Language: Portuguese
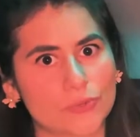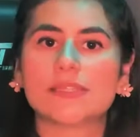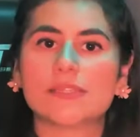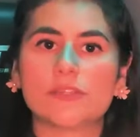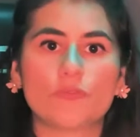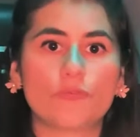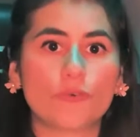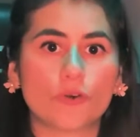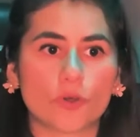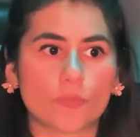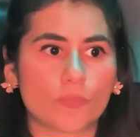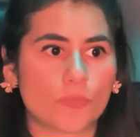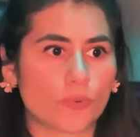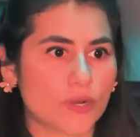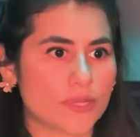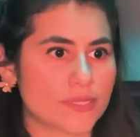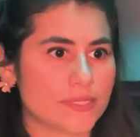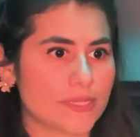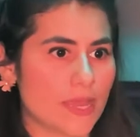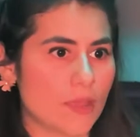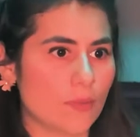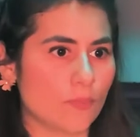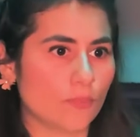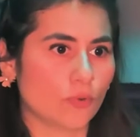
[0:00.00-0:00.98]
Se for, por
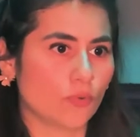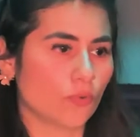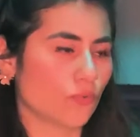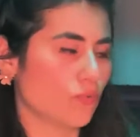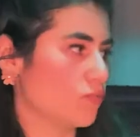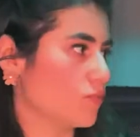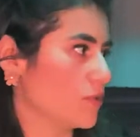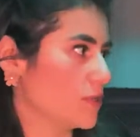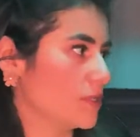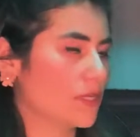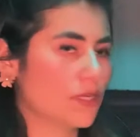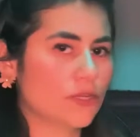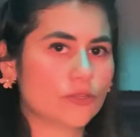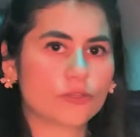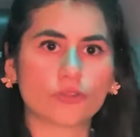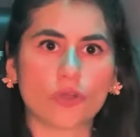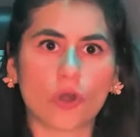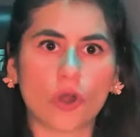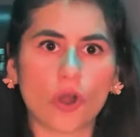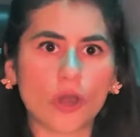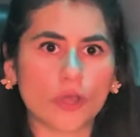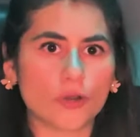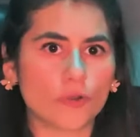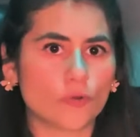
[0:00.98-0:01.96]
exemplo, um
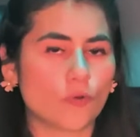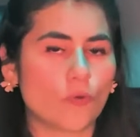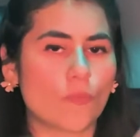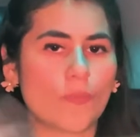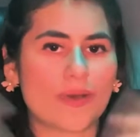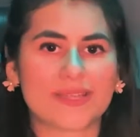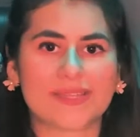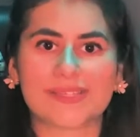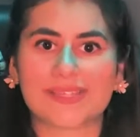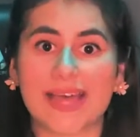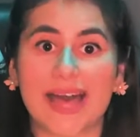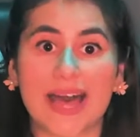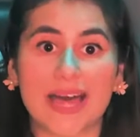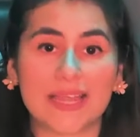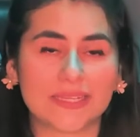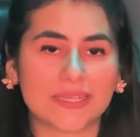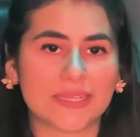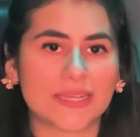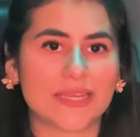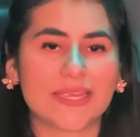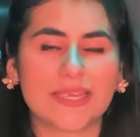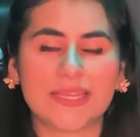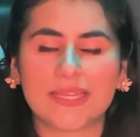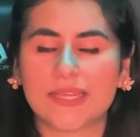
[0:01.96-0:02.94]
escritório, uma
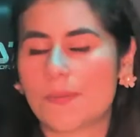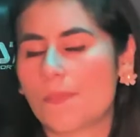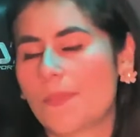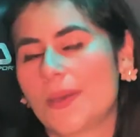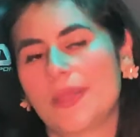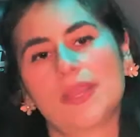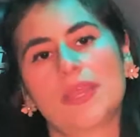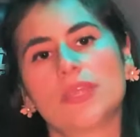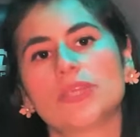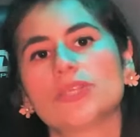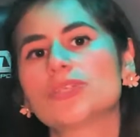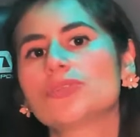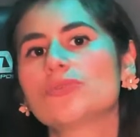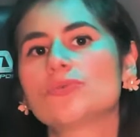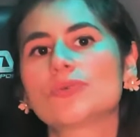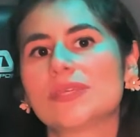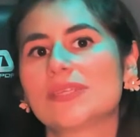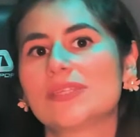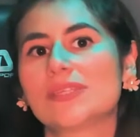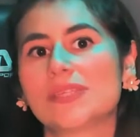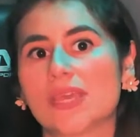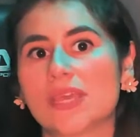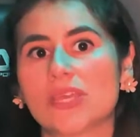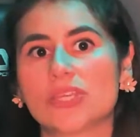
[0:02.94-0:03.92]
sala, independente do que
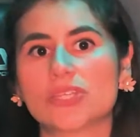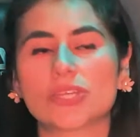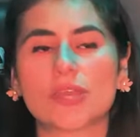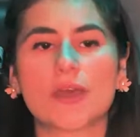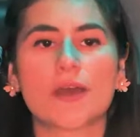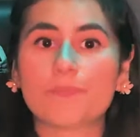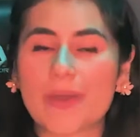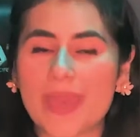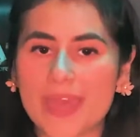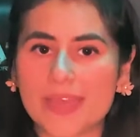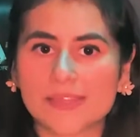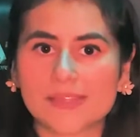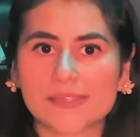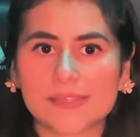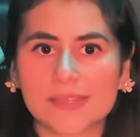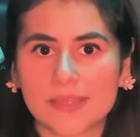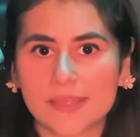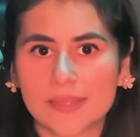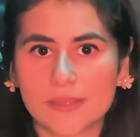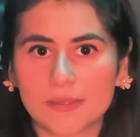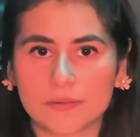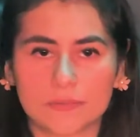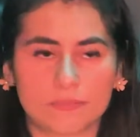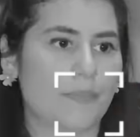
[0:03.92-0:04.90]
seja, peça,
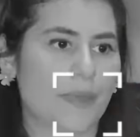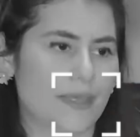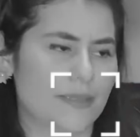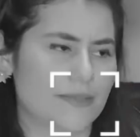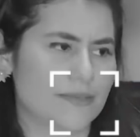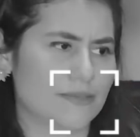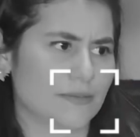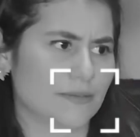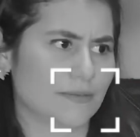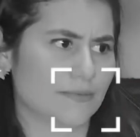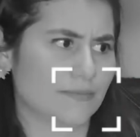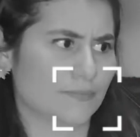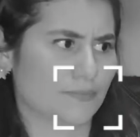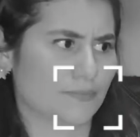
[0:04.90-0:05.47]
peça,